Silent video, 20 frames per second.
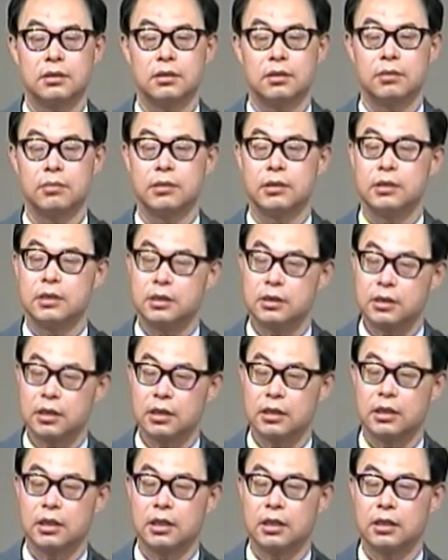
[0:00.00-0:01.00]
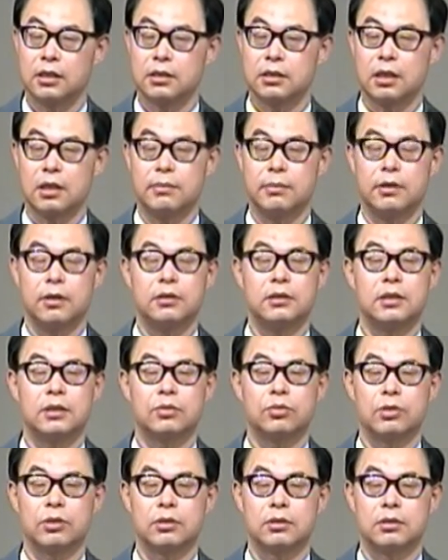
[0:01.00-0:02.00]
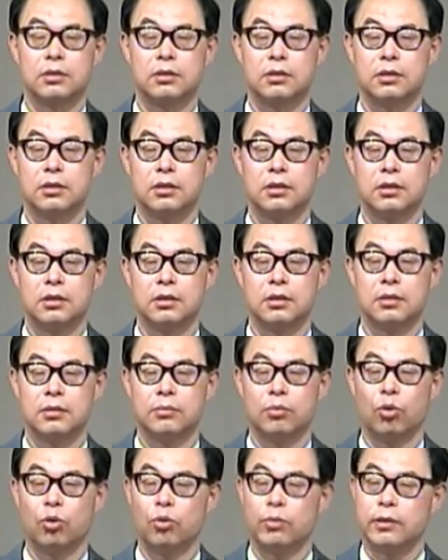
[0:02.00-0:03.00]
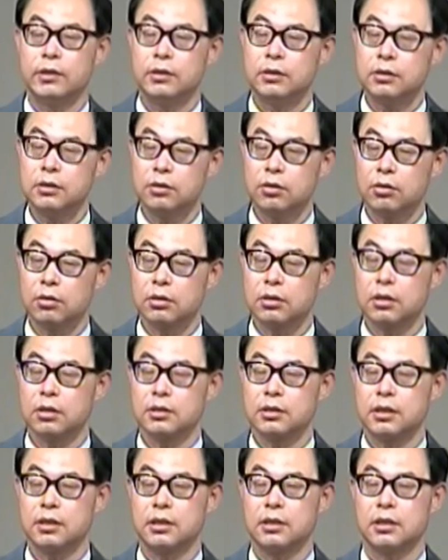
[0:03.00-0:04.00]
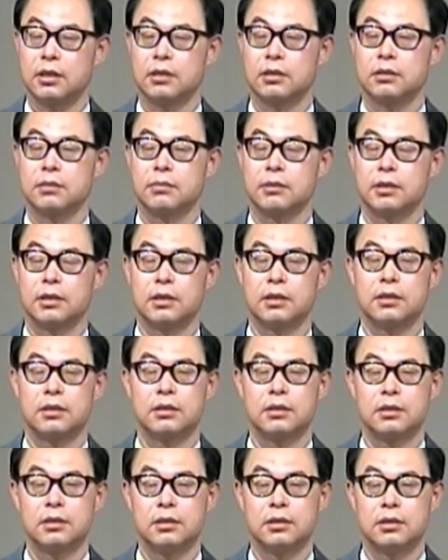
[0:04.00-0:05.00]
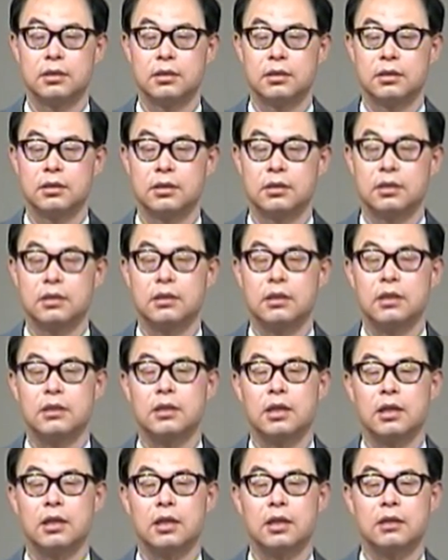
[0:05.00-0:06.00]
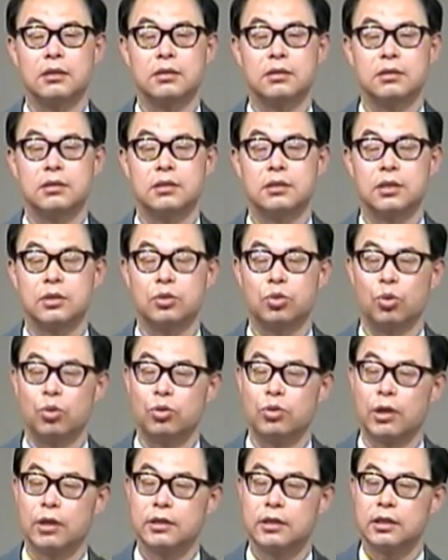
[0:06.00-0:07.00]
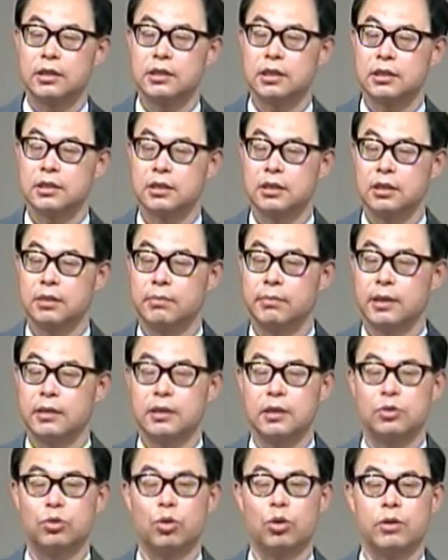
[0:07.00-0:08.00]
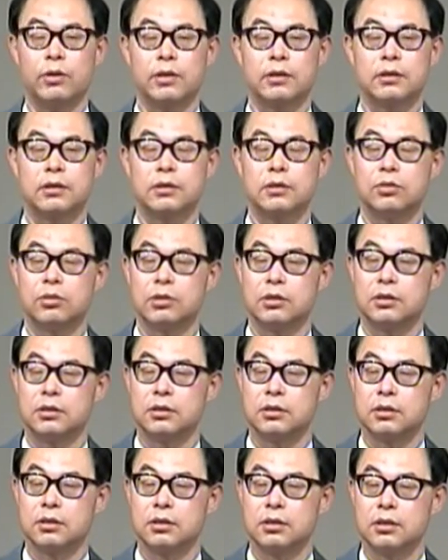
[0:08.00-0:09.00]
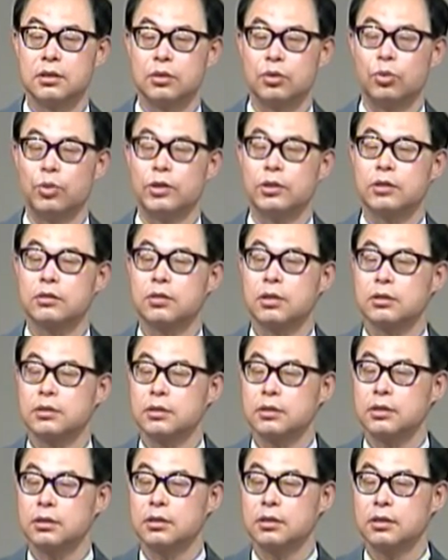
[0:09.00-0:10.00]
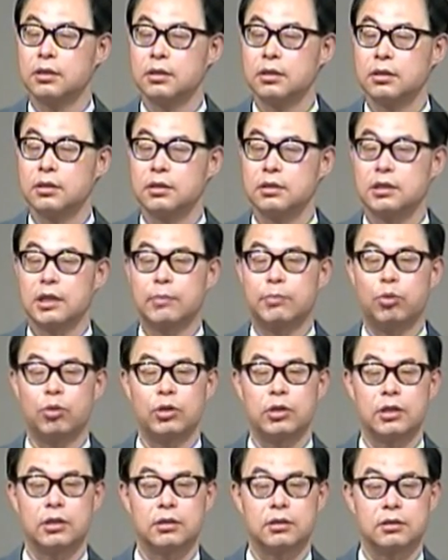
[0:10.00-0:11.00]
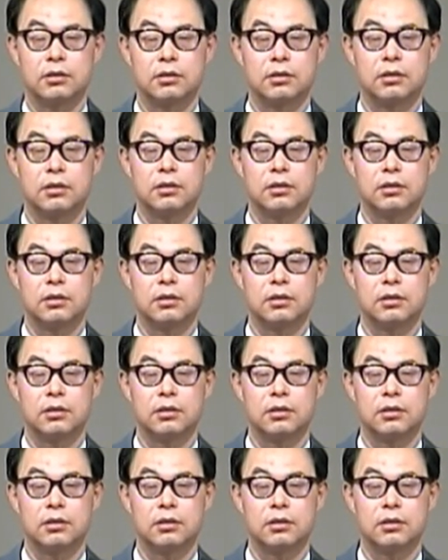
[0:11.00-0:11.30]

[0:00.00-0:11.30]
여러분의 직장이나 삶의 현장 속에서 복음의 능력으로 터져야 된다는 것입니다. 근데 세상에 나가서는 진짜 졸도 안 되는 자들이 맨날 교회 와서 큰 소리 치죠. 교회에서 터져요. 그걸 자폭이라 그러죠.